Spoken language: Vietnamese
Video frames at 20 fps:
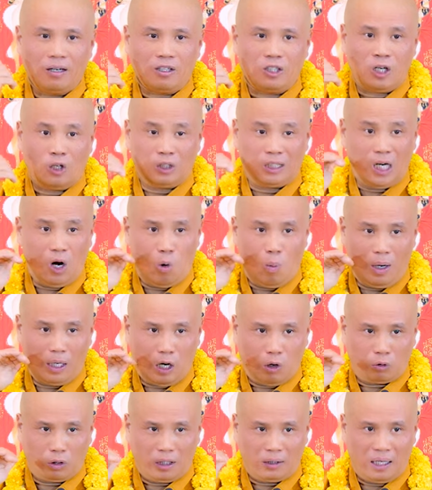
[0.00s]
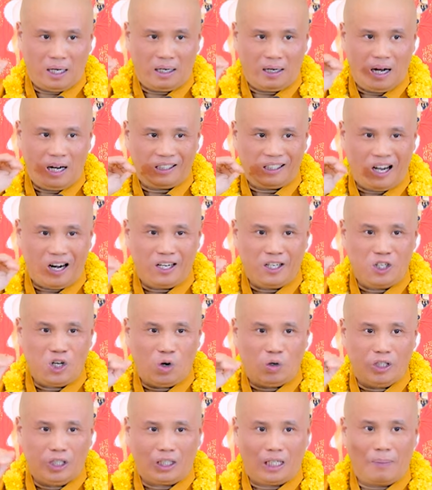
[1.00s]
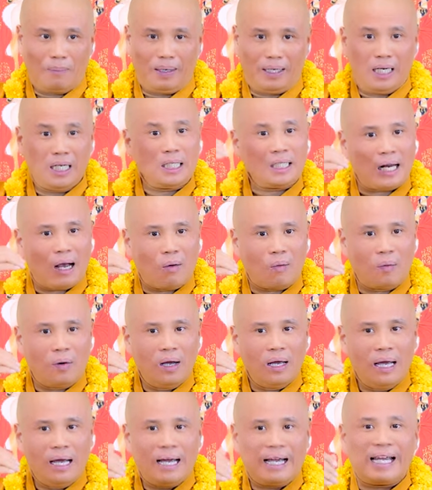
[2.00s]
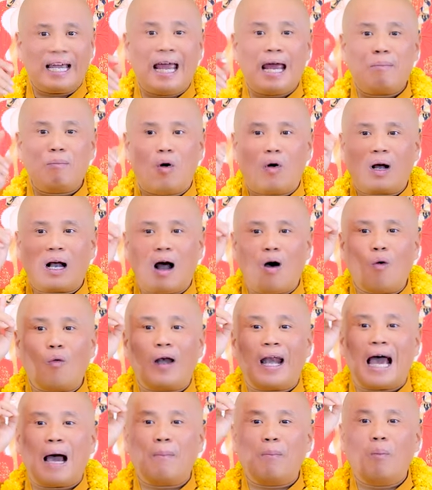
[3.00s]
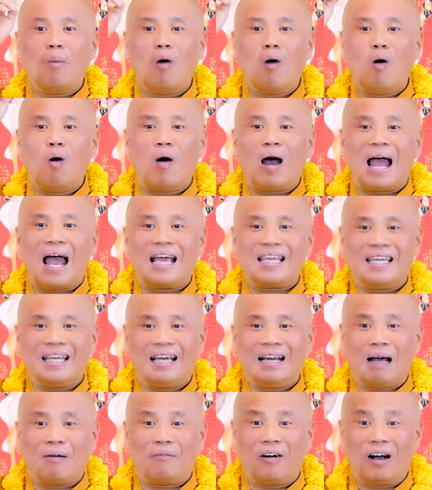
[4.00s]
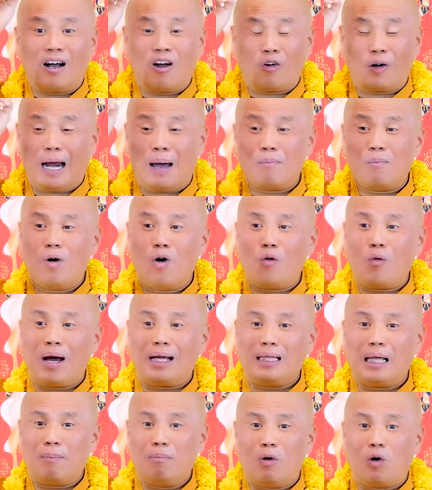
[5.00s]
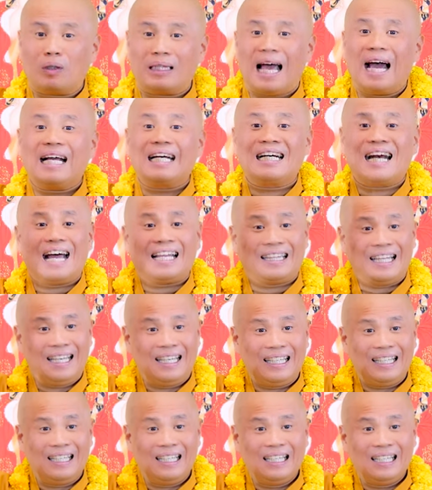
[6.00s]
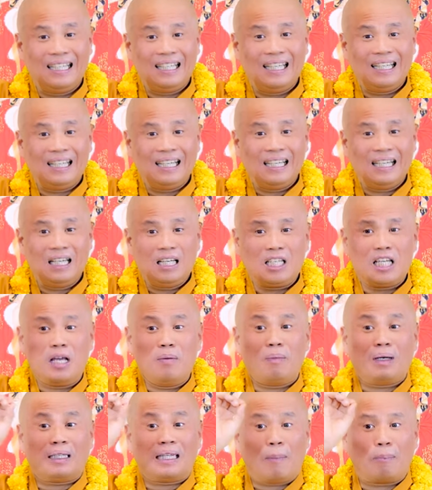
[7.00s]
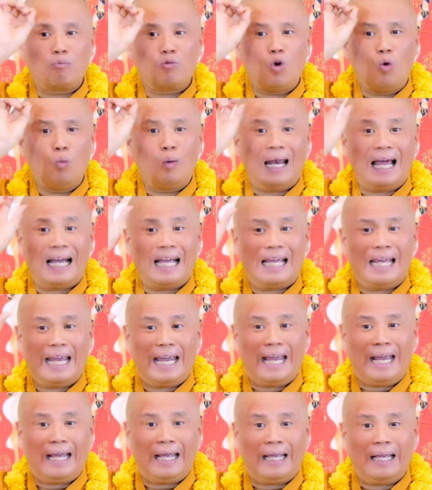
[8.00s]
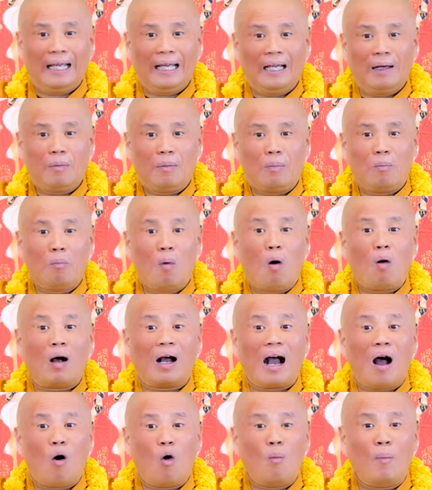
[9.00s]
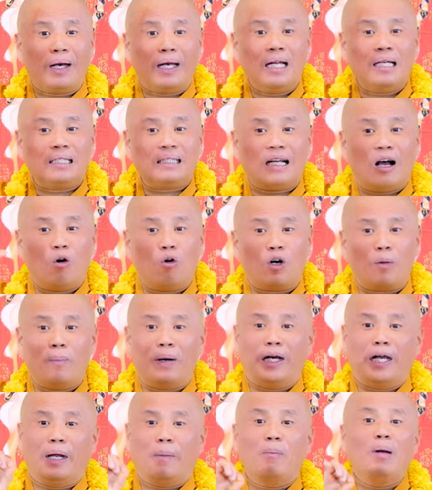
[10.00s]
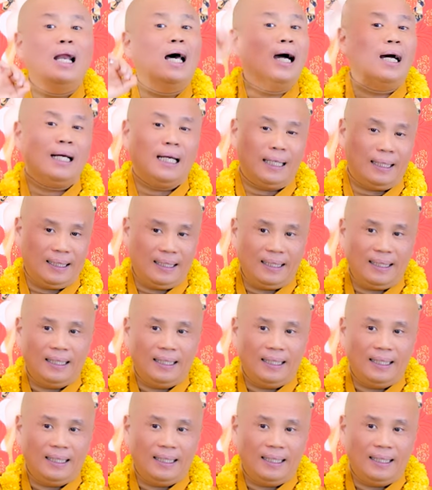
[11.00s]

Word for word: Rồi sau bắt đầu từ từ hơi thở nó vô được là mình hít sâu. Nghe một câu Nam Mô A Di Đà Phật hoặc Nam Mô Quán Thế Âm Bồ Tát ra tiếng. Khi mình tập trung lắng nghe một câu, mình hít sâu rồi mình niệm lớn lên.